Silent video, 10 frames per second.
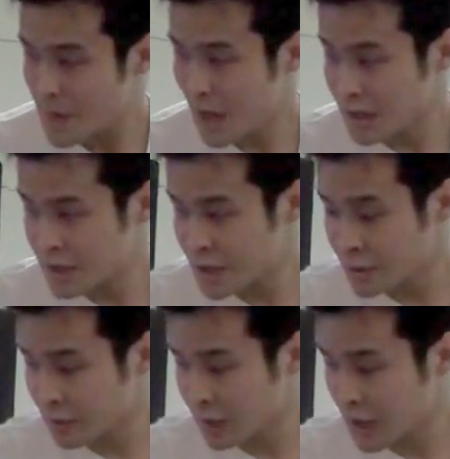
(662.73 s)

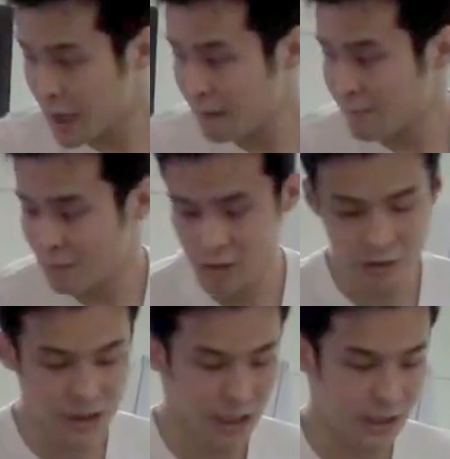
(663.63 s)
アグリッションか
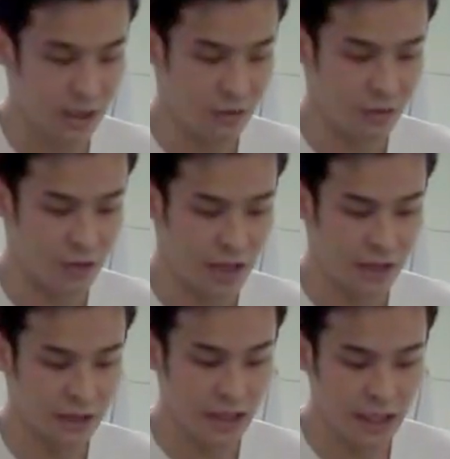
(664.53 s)
ロスかっていう
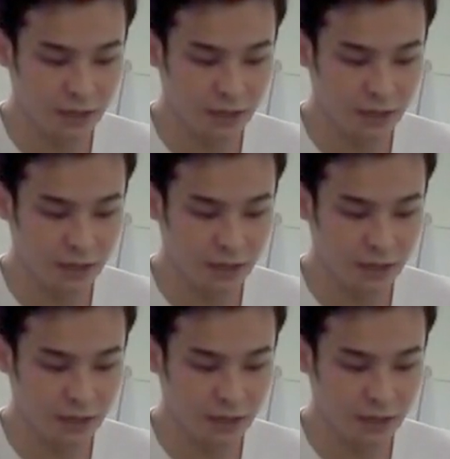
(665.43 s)
データだ